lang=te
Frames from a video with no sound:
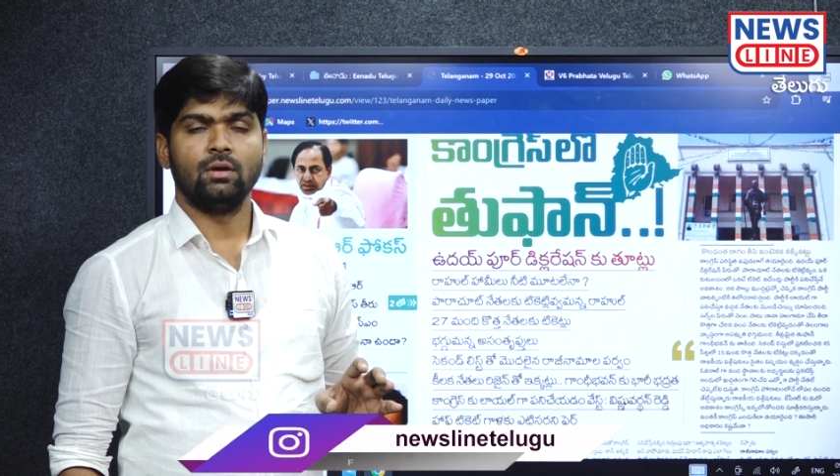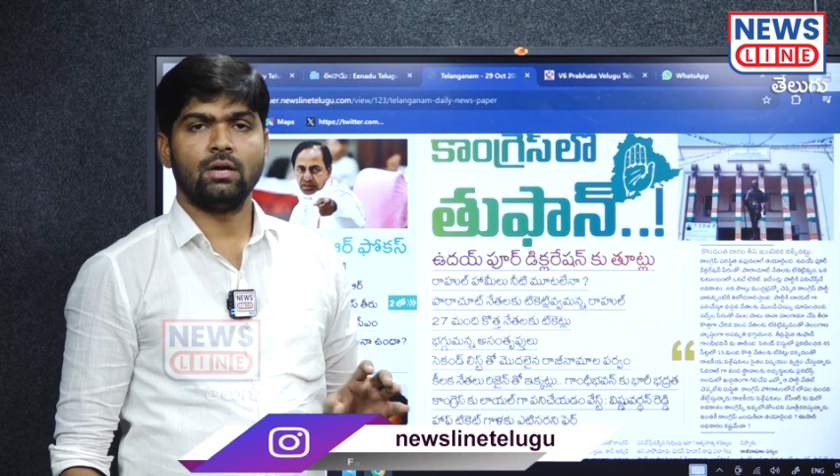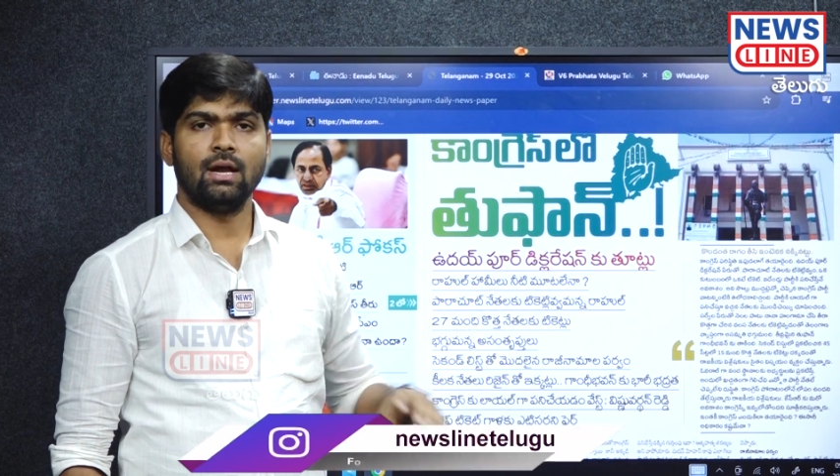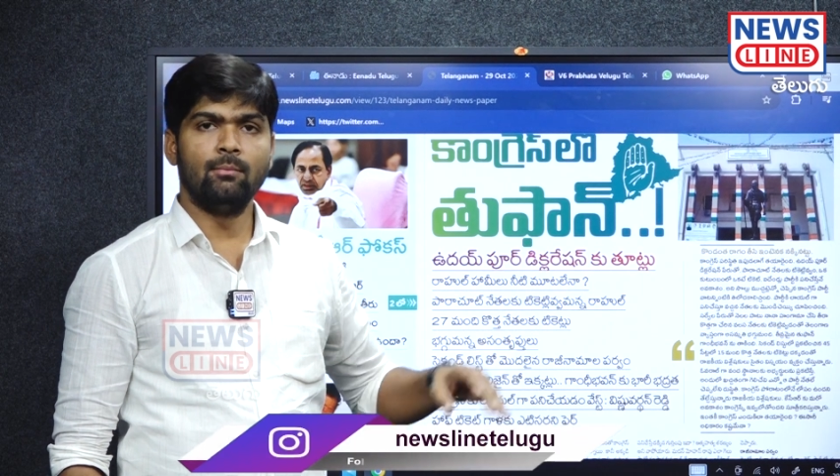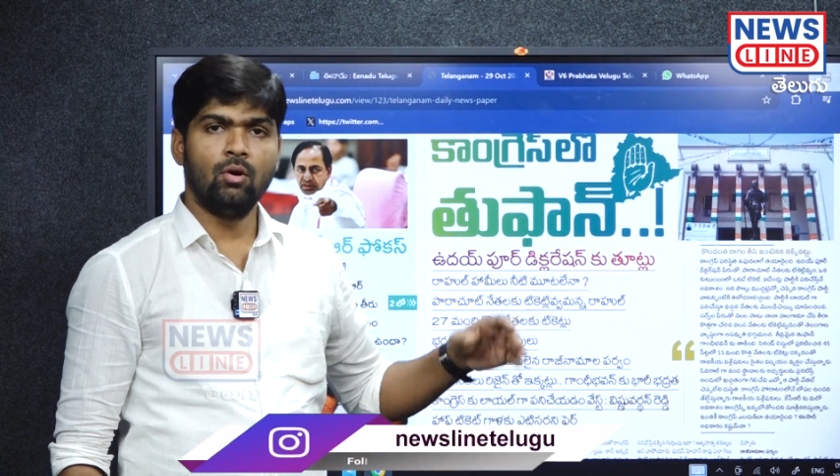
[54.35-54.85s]

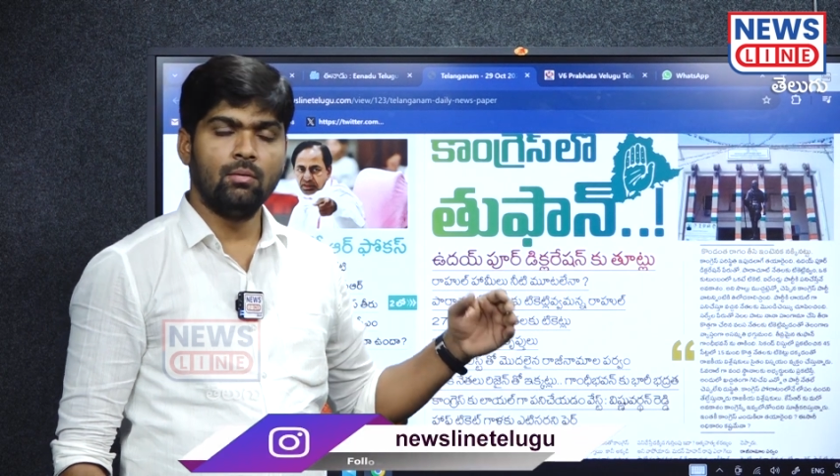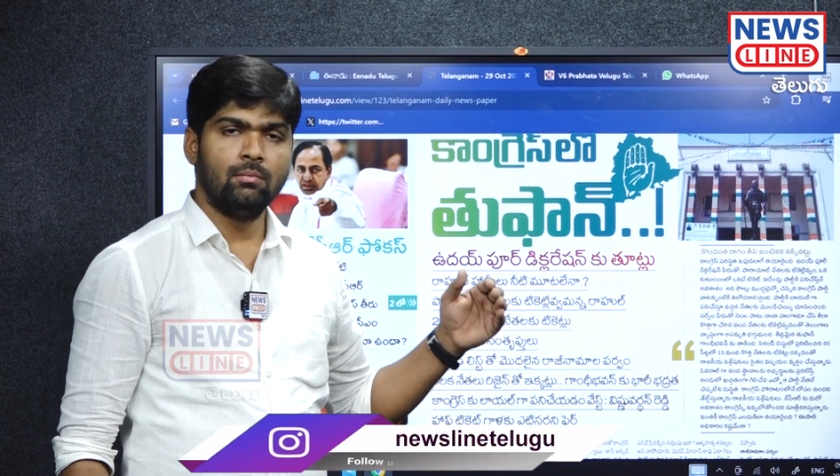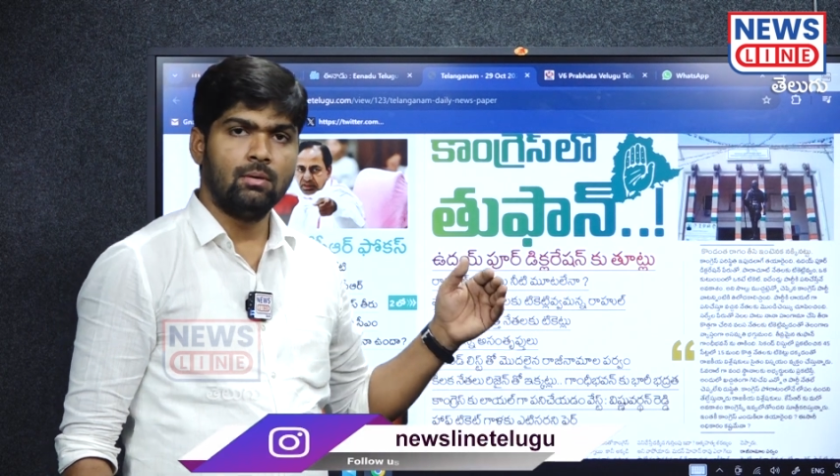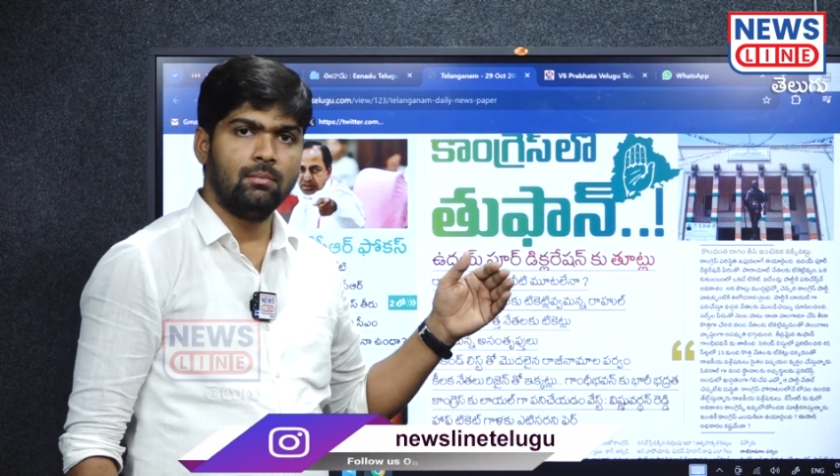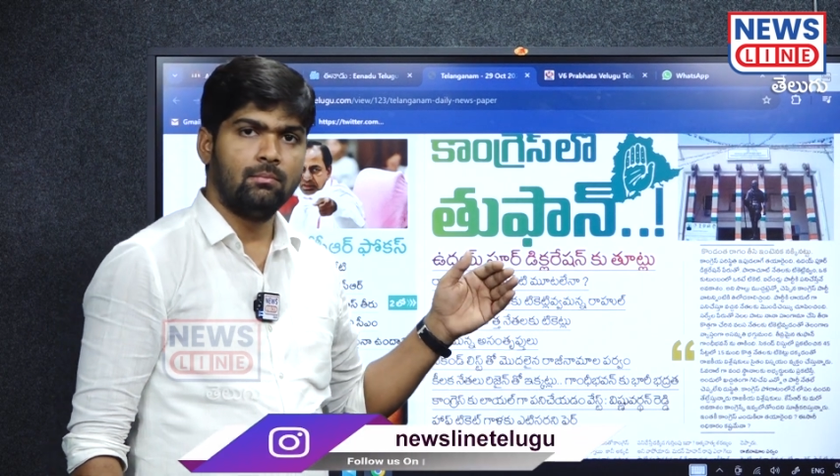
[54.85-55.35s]
ఇట్లా మో
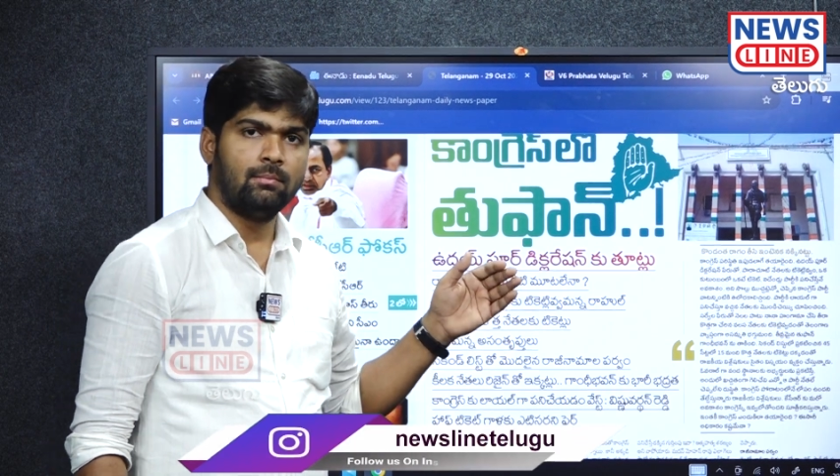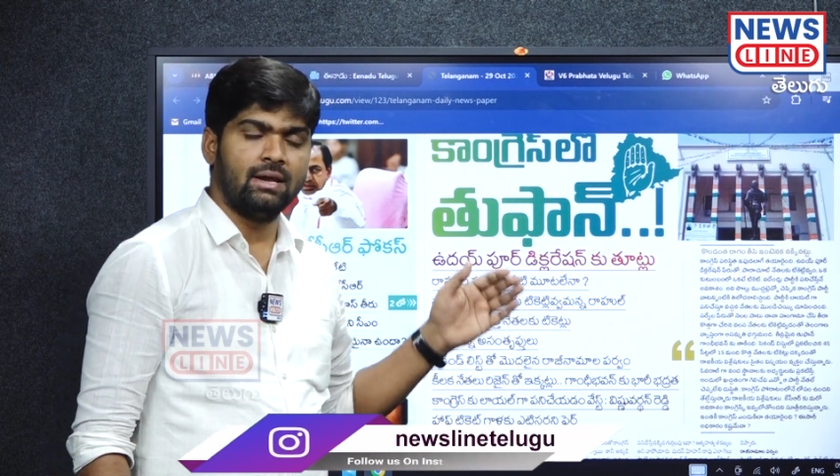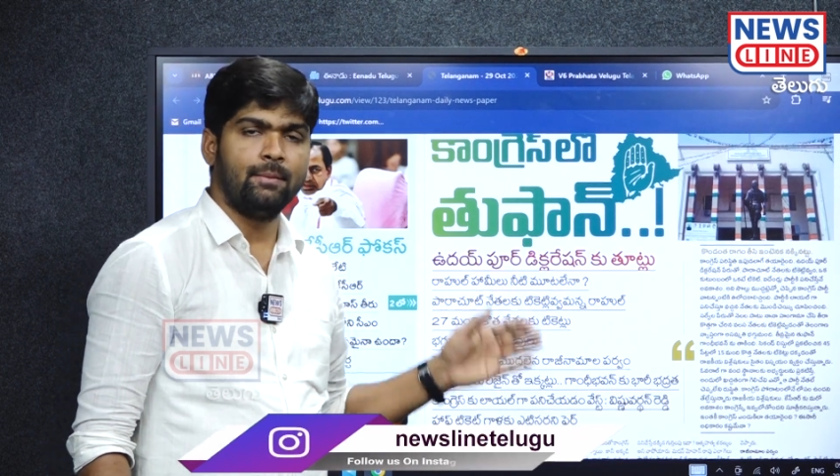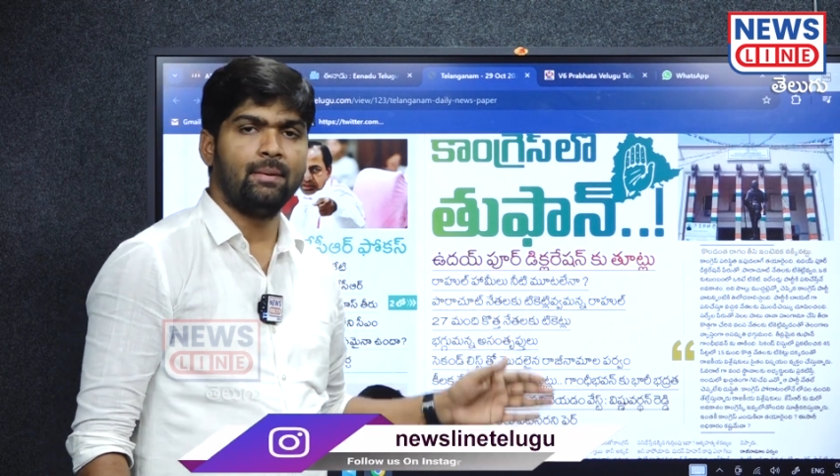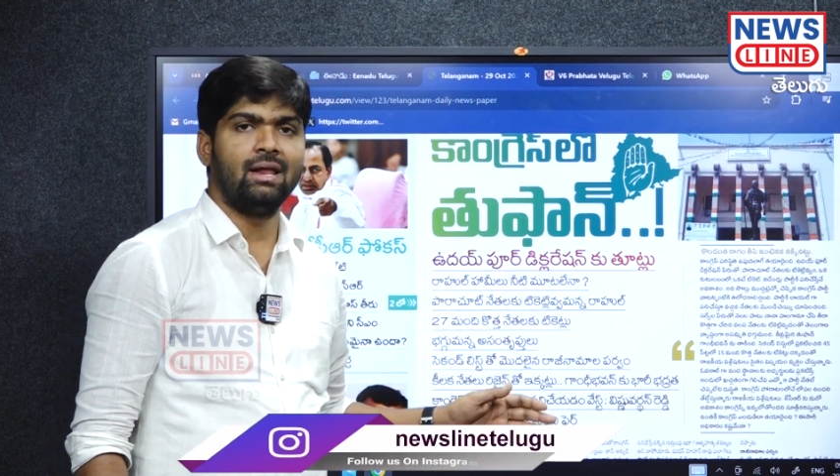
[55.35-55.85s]

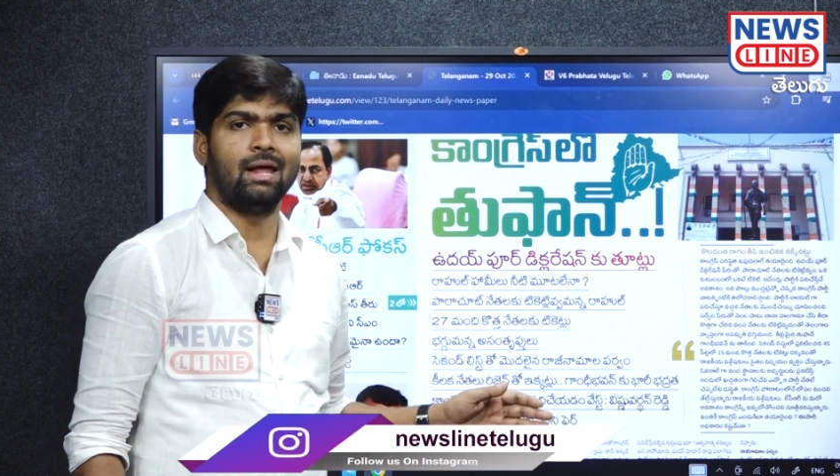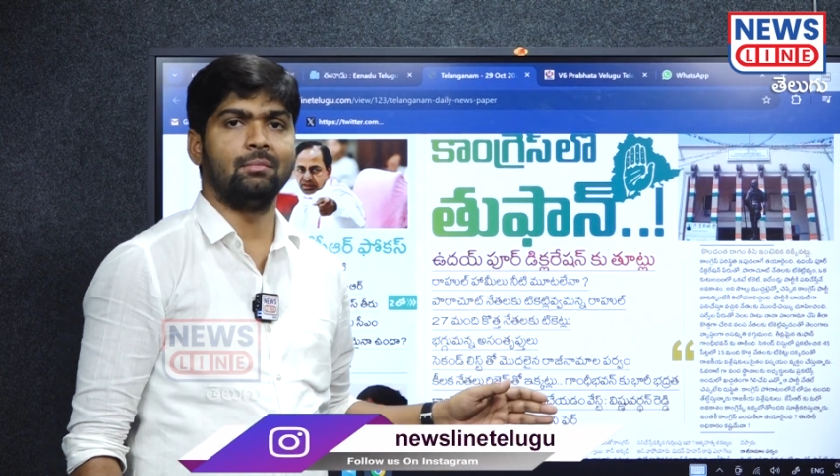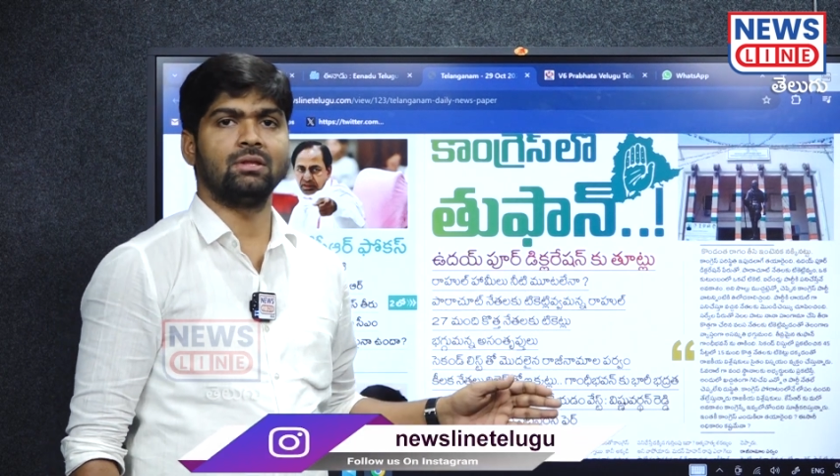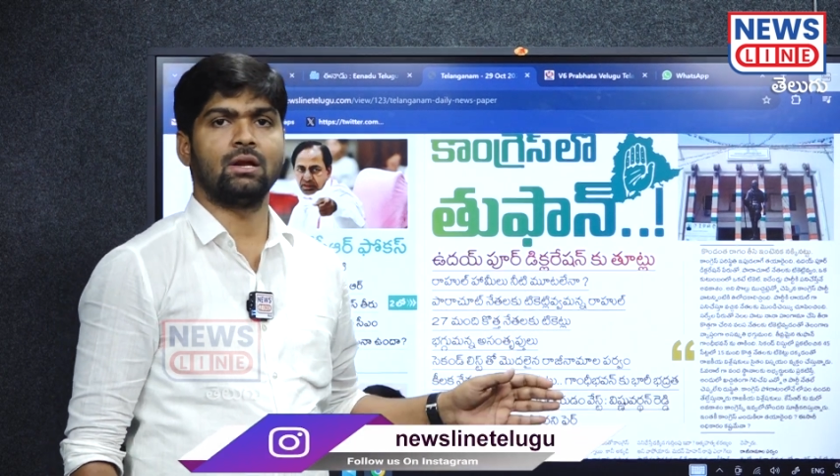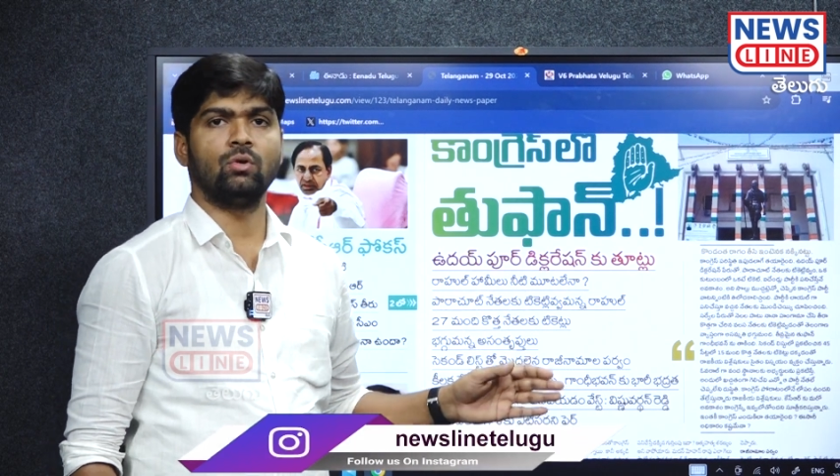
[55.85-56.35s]
మైనంపల్లి
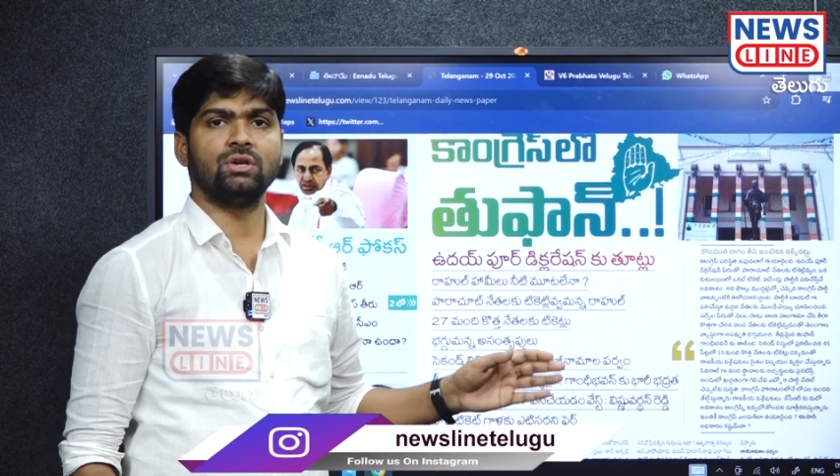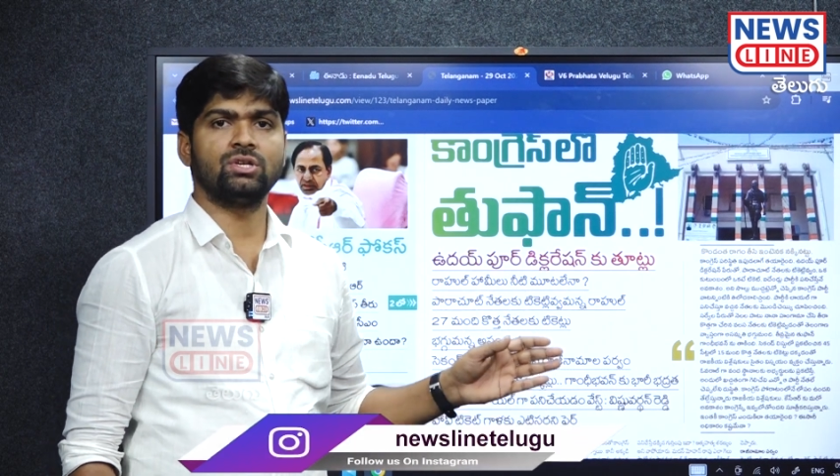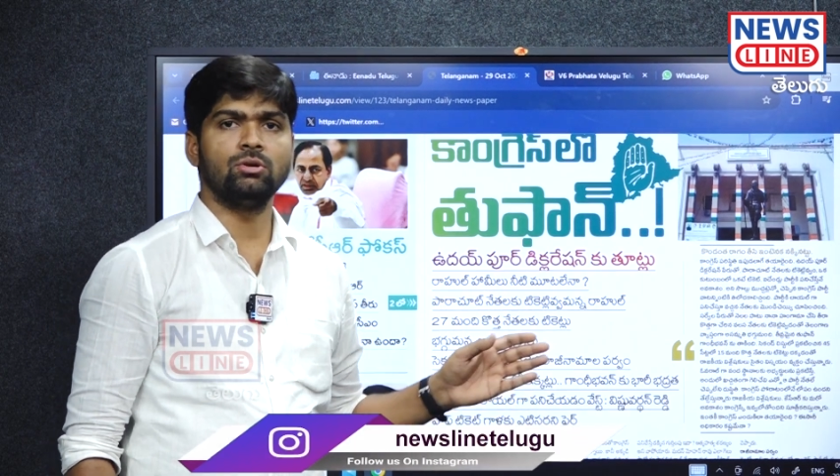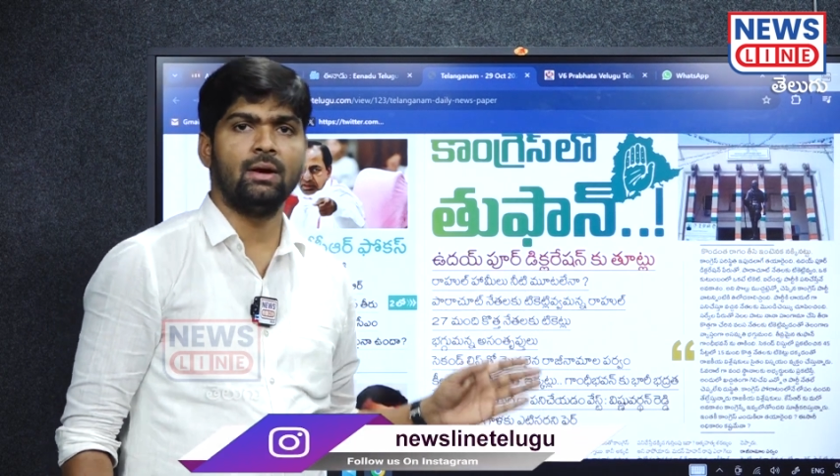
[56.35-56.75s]
హనుమంతరావుకి ఇచ్చారు